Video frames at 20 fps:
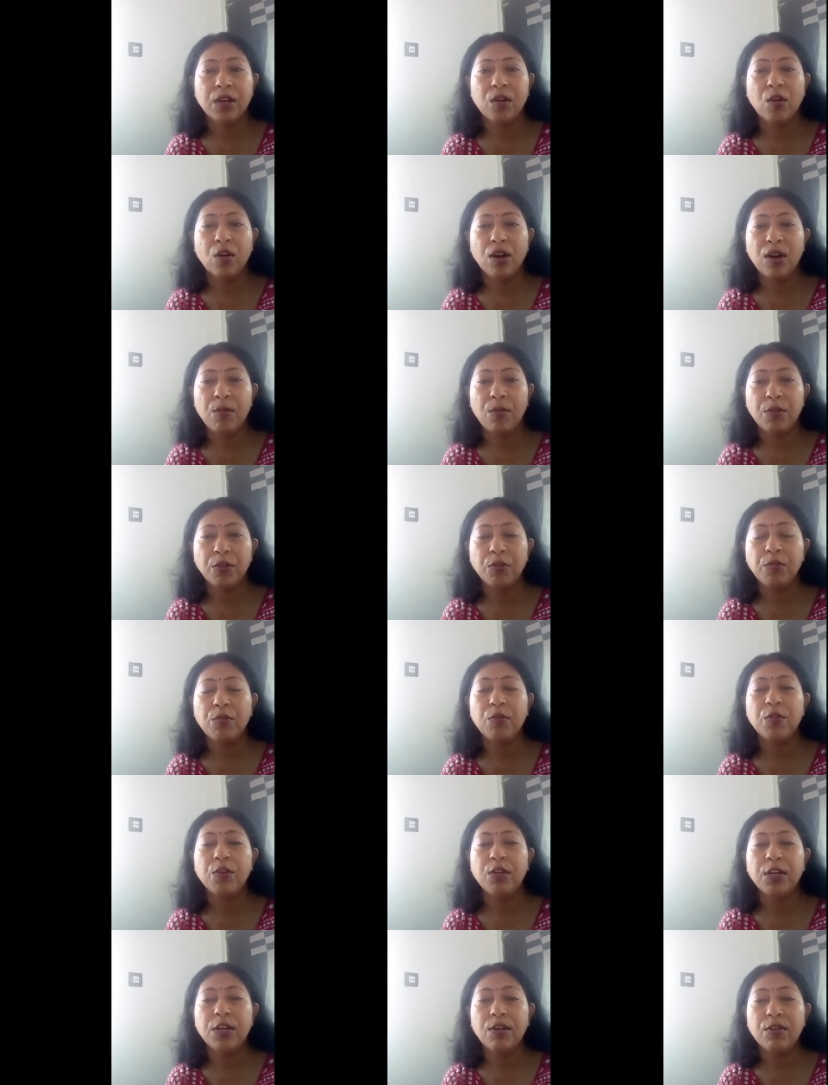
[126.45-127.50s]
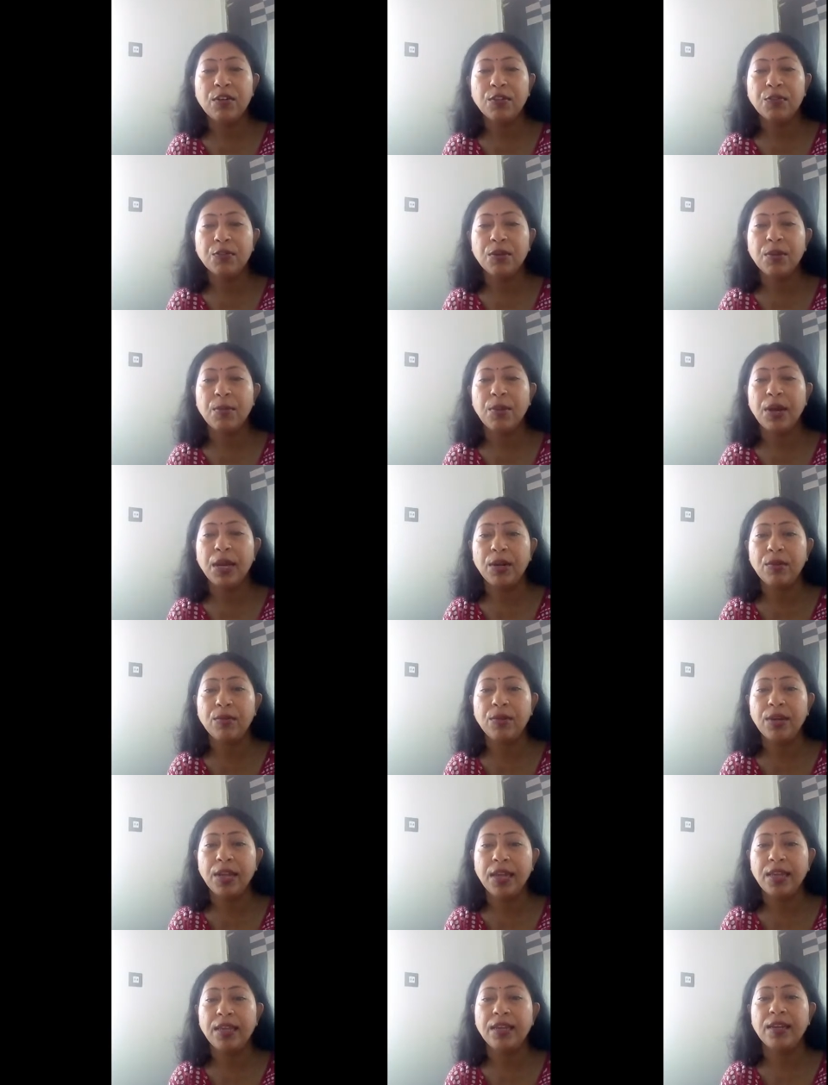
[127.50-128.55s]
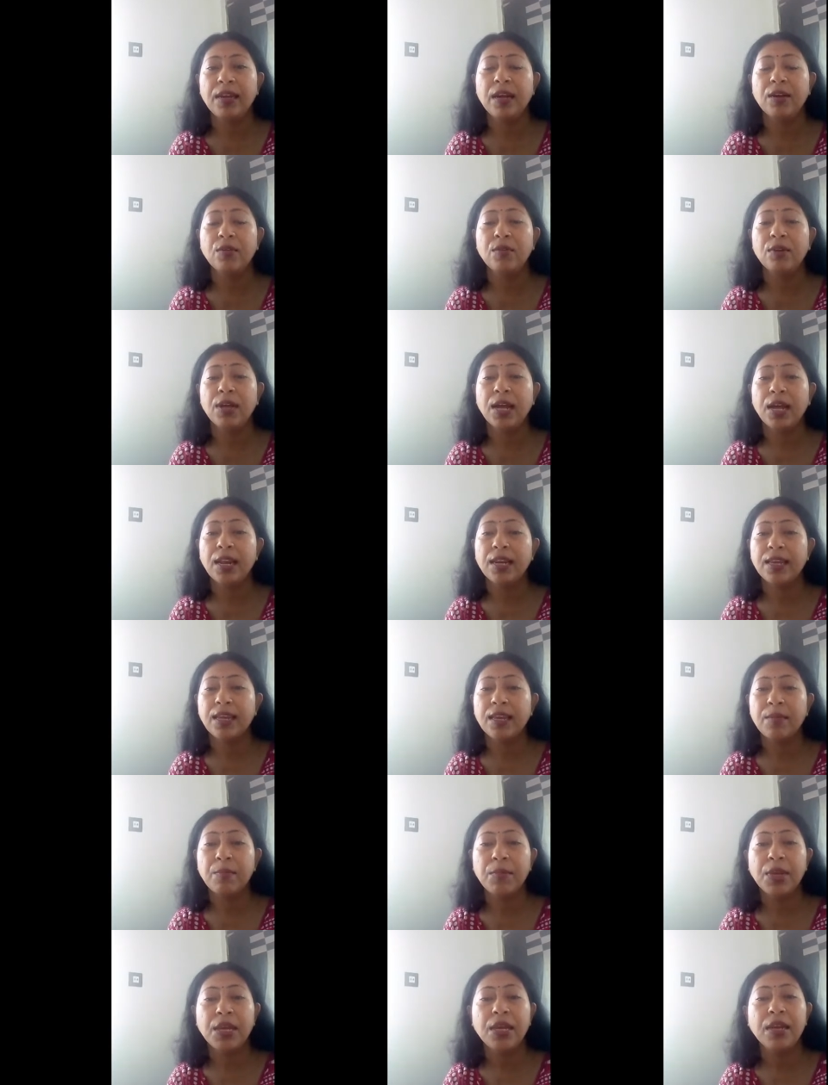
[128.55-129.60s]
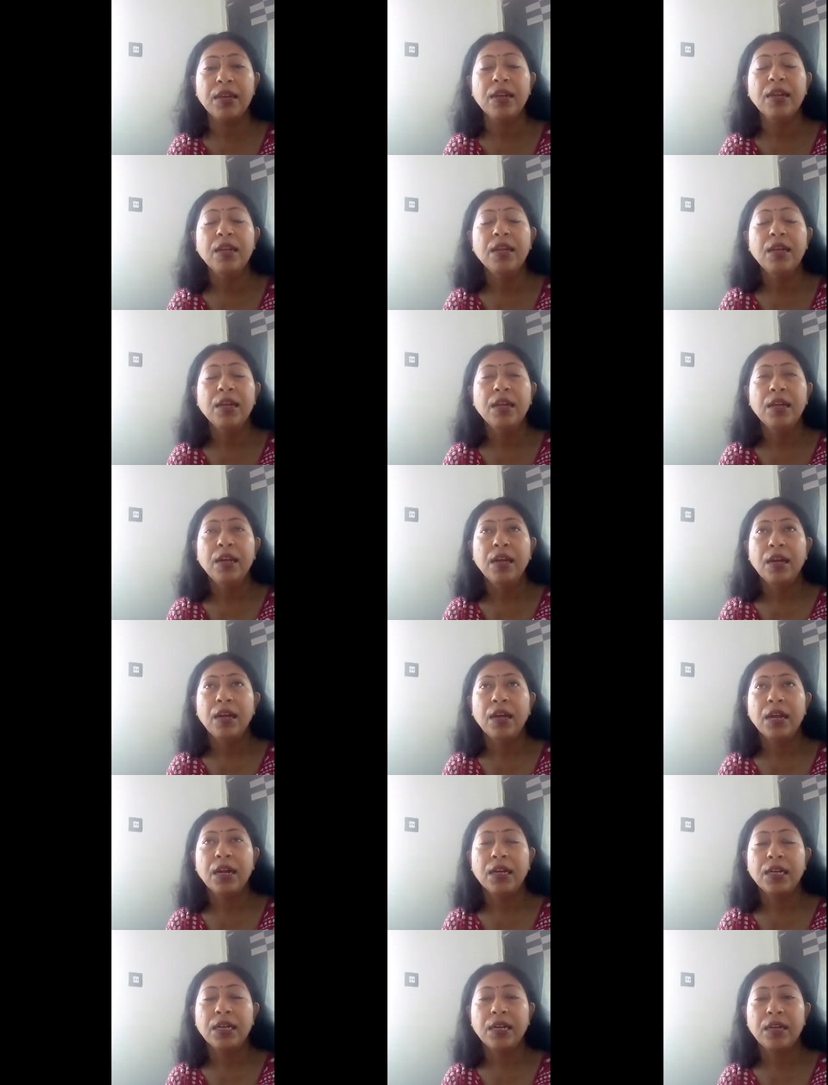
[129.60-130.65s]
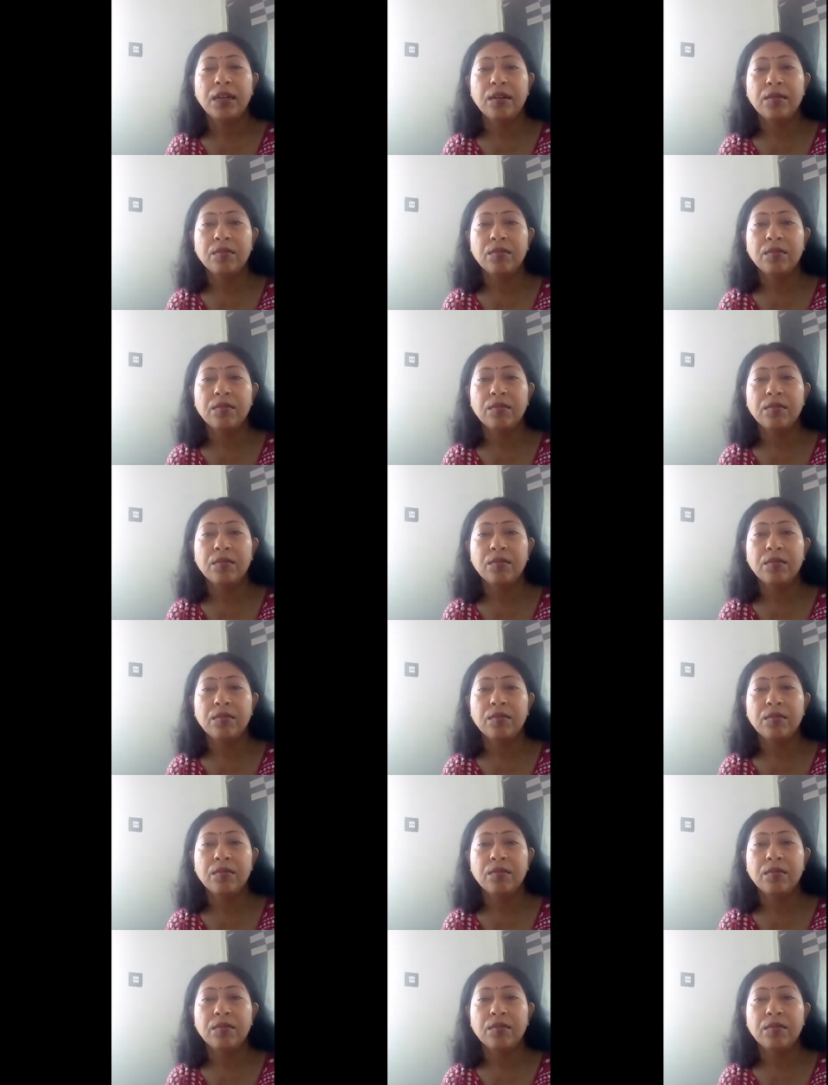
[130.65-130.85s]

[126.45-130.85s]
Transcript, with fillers: করার মতো মনটাও অতটা ভালো নেই কারণ কালকে মেয়ের একটা